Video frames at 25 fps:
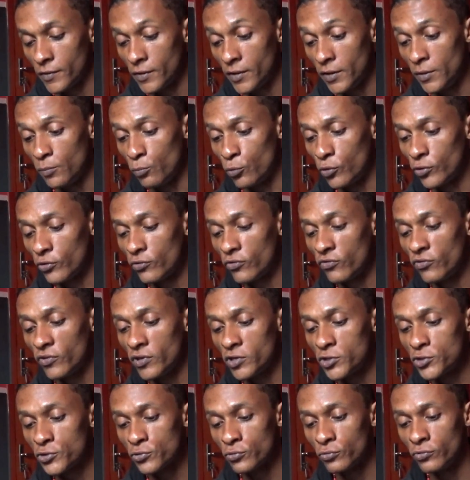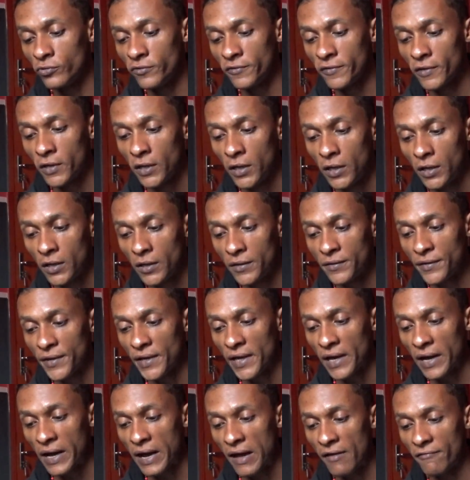E muitos Exus
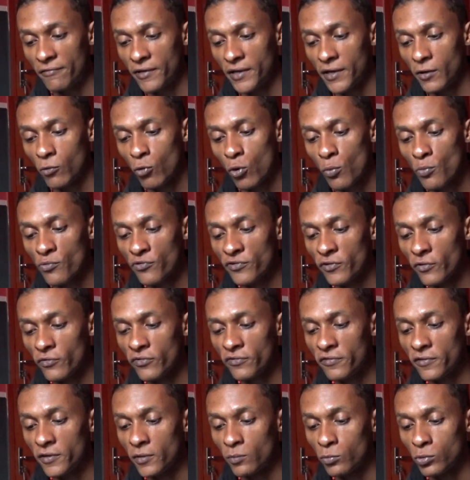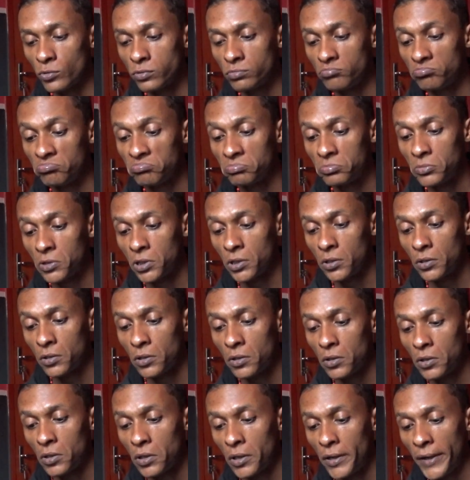têm a caveira como seu símbolo.
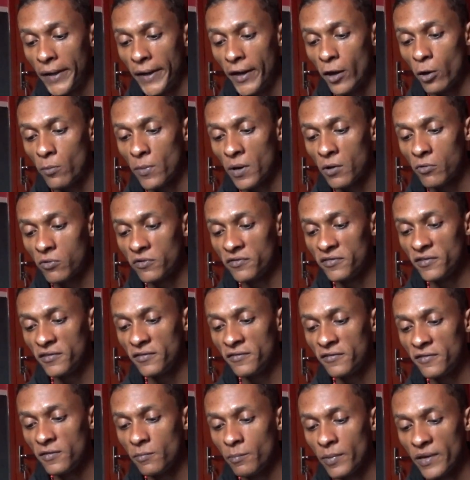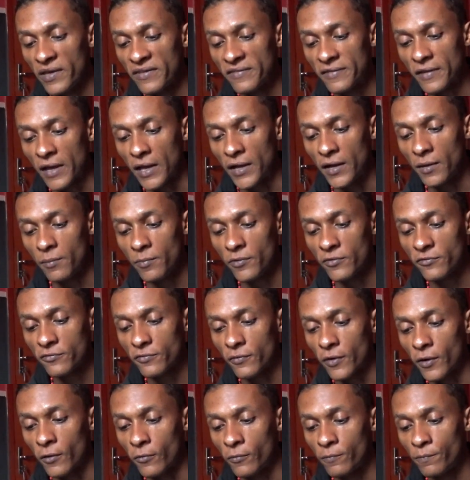É uma coisa de se pensar, né,
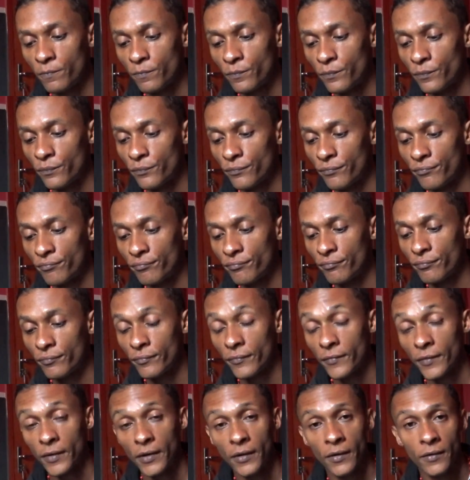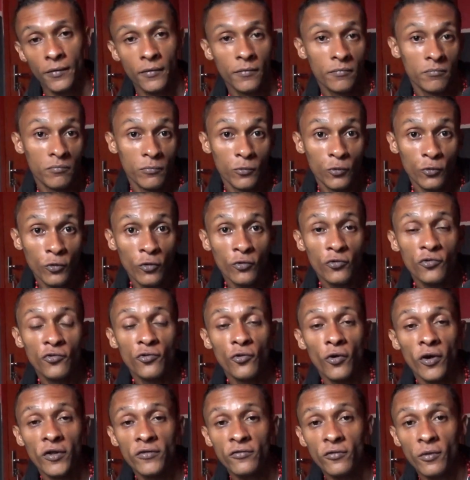pessoal? Todos
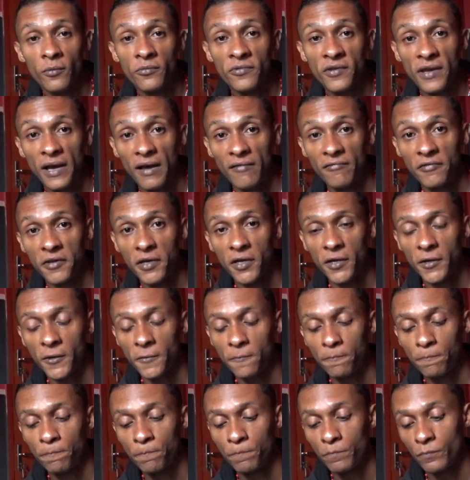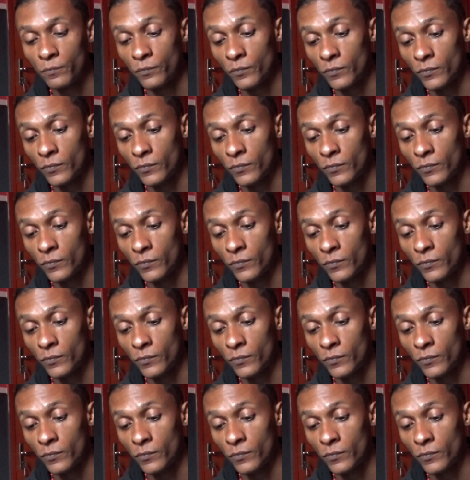nós somos caveira.